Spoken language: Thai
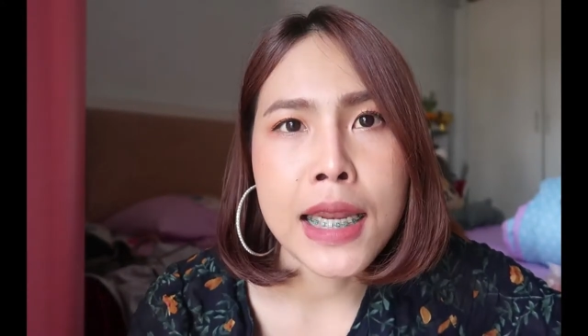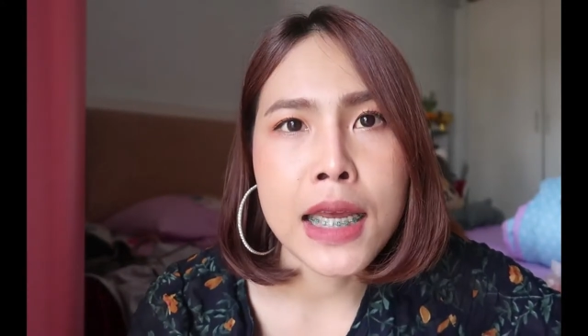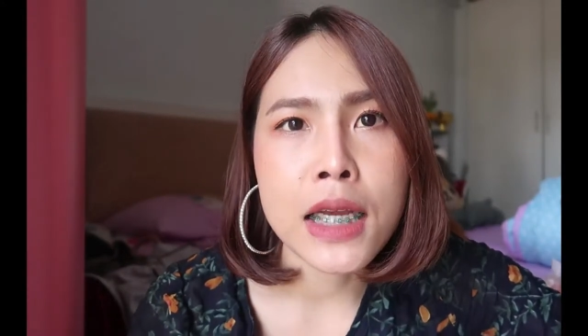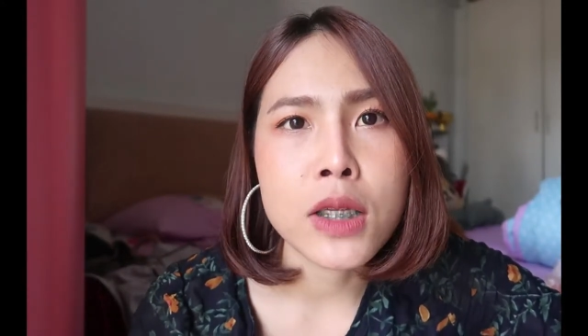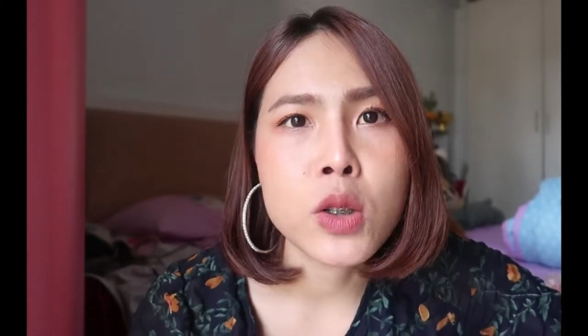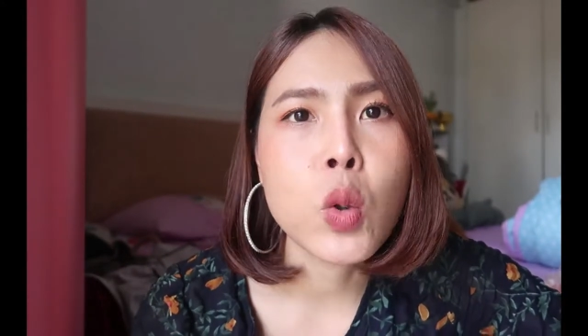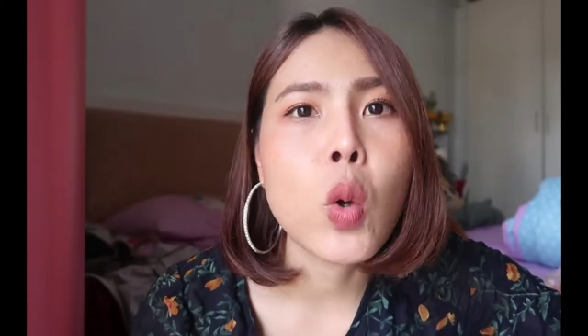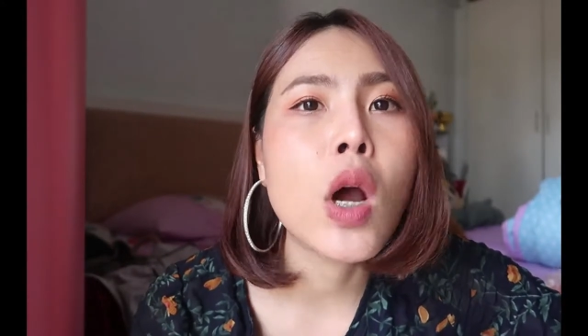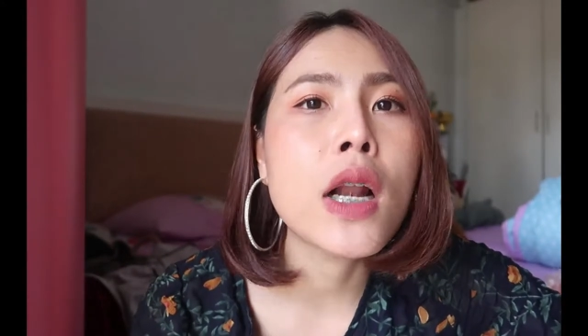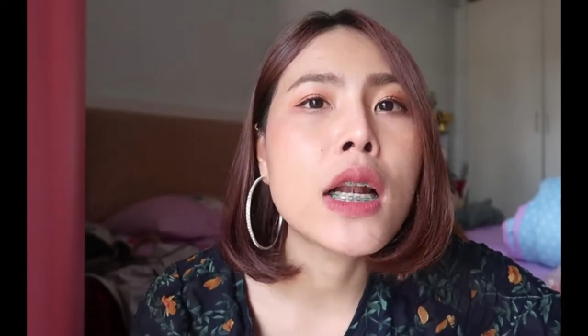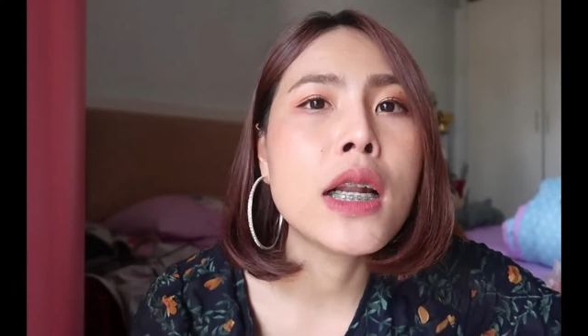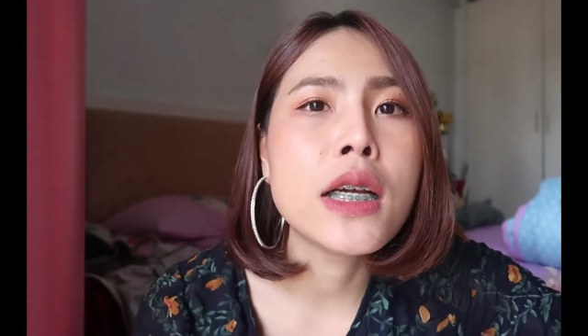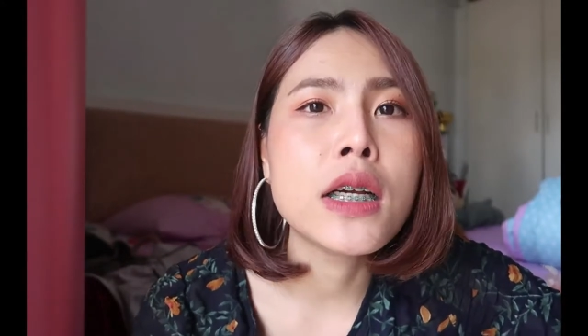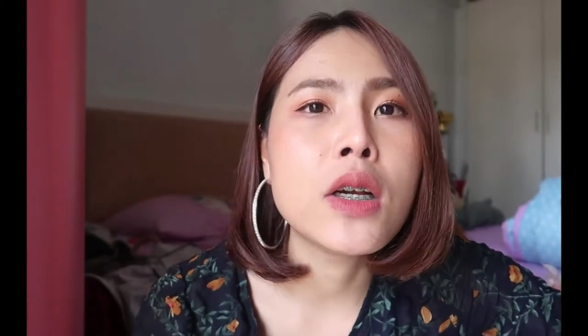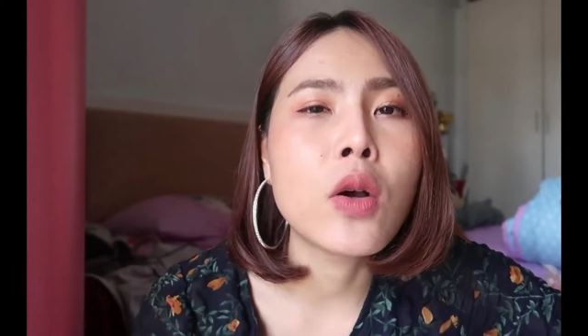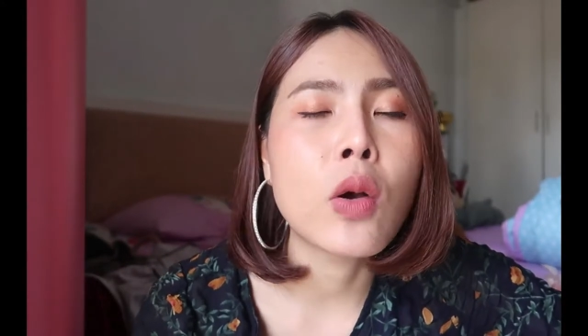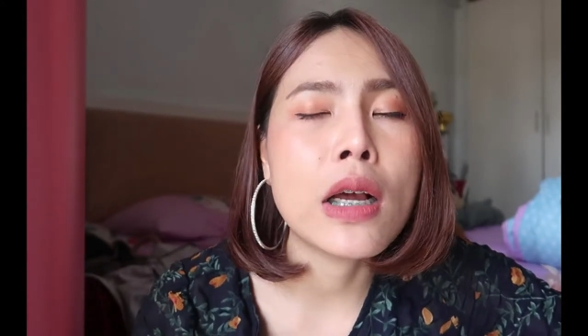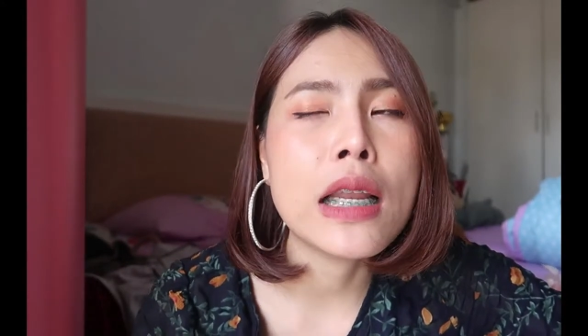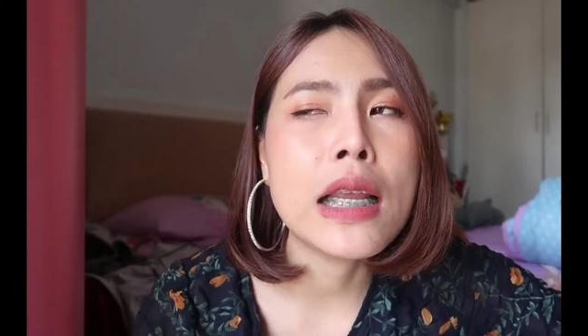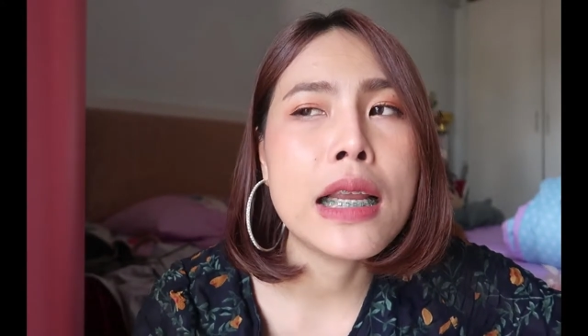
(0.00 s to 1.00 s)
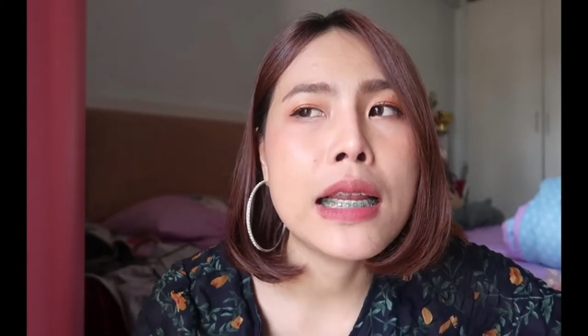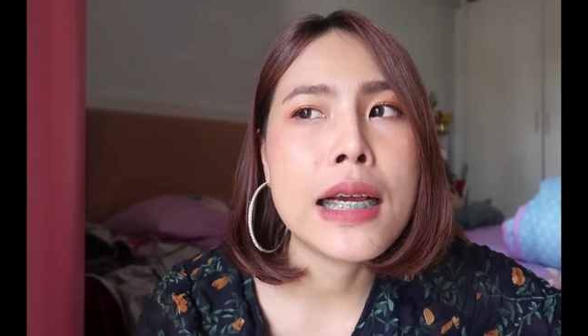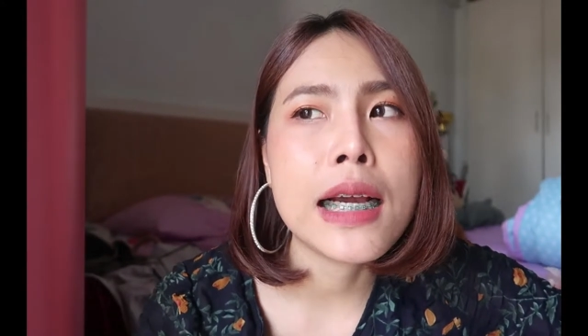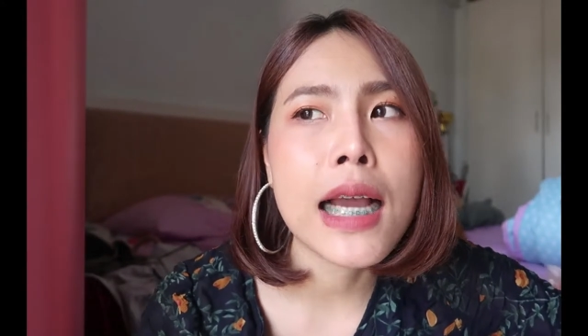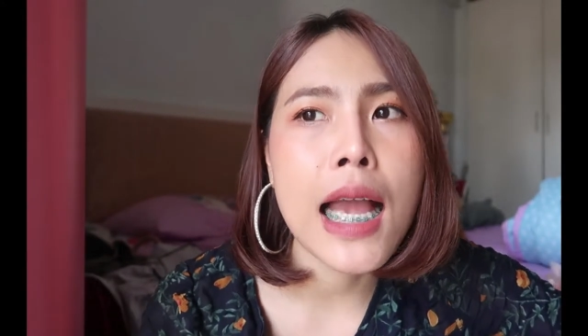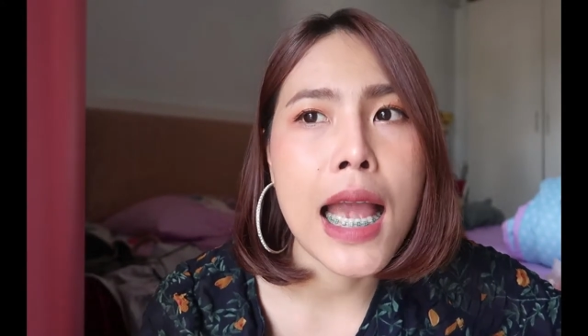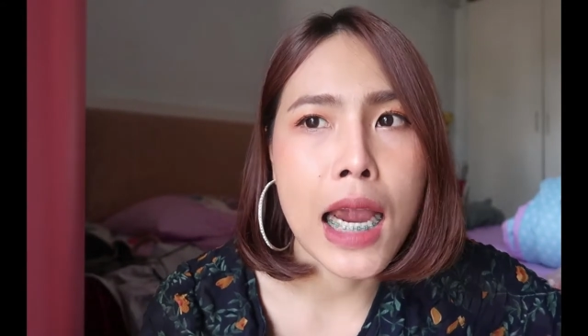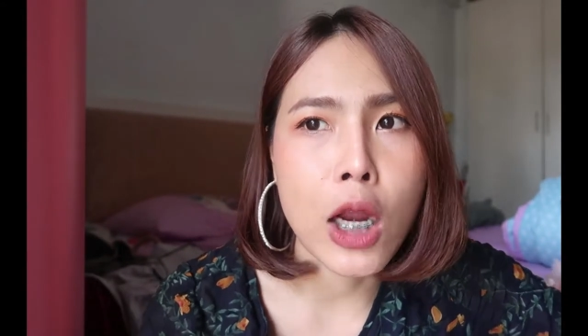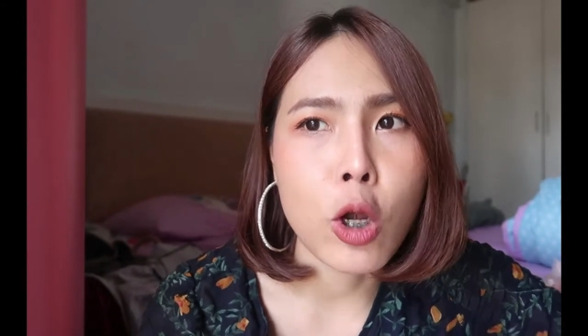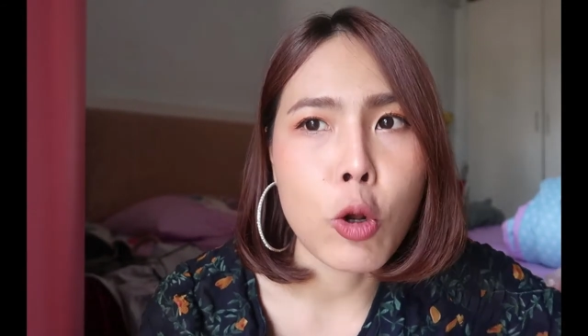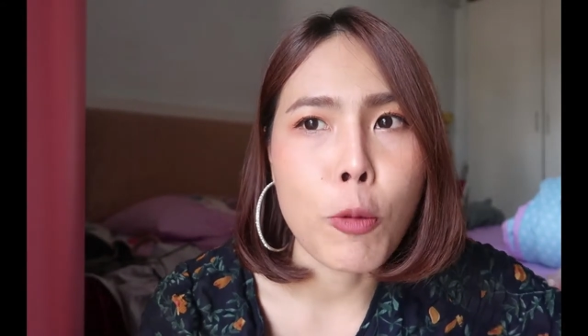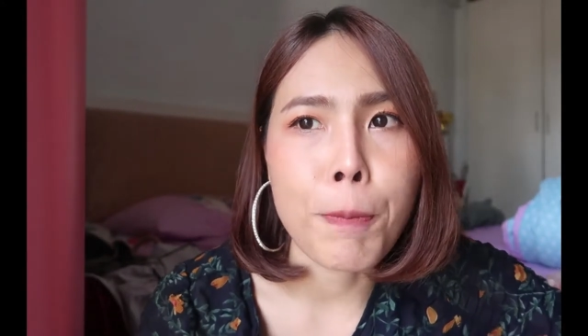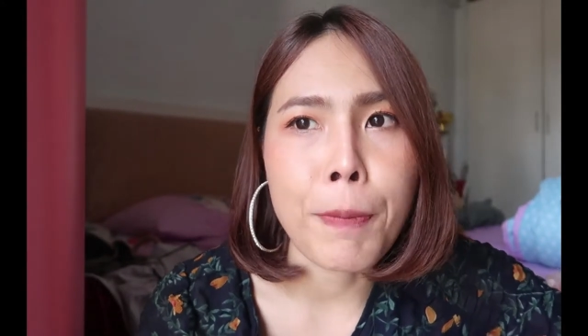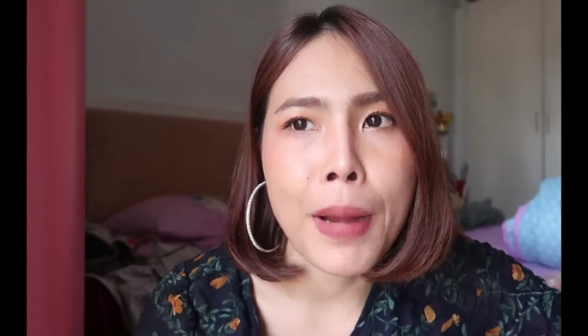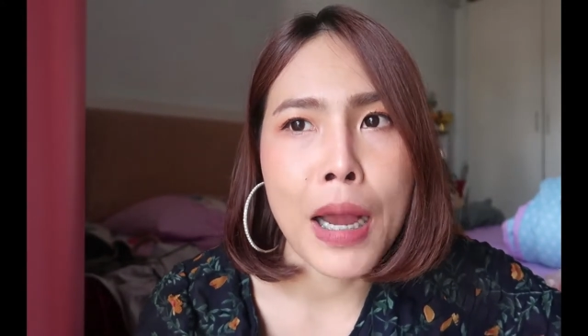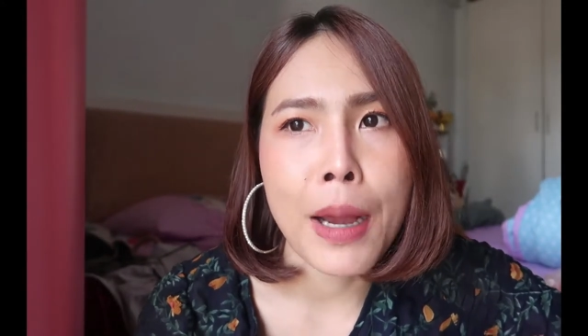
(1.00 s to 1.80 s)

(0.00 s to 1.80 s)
นะช่วงนึงเราก็เลยเลิกขายขนม